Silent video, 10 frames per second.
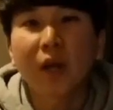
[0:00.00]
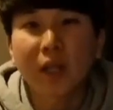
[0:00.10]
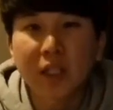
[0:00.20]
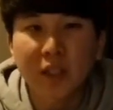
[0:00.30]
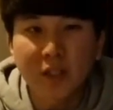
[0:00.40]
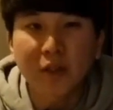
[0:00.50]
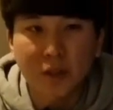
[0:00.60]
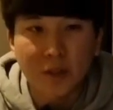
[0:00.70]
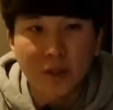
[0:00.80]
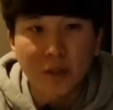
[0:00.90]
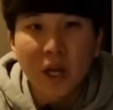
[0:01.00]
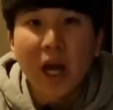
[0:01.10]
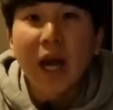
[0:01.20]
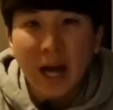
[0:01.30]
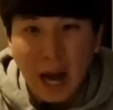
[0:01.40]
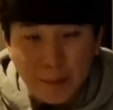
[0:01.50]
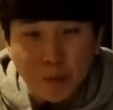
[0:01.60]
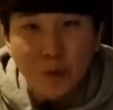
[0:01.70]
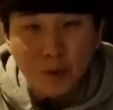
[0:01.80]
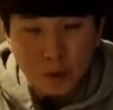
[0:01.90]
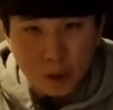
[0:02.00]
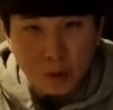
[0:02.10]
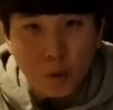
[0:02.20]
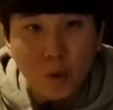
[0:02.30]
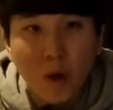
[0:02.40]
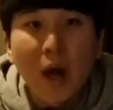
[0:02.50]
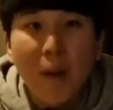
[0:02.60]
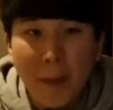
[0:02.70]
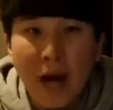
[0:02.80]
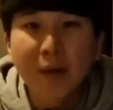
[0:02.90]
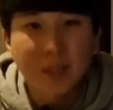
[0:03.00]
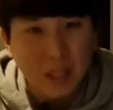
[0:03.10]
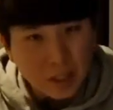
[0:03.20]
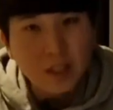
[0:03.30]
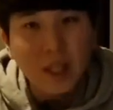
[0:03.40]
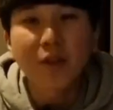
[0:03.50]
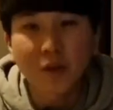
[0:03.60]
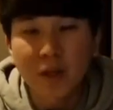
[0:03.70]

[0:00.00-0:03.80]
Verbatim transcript: 영화같이 느껴졌어요. 감동적이고 마음 따뜻한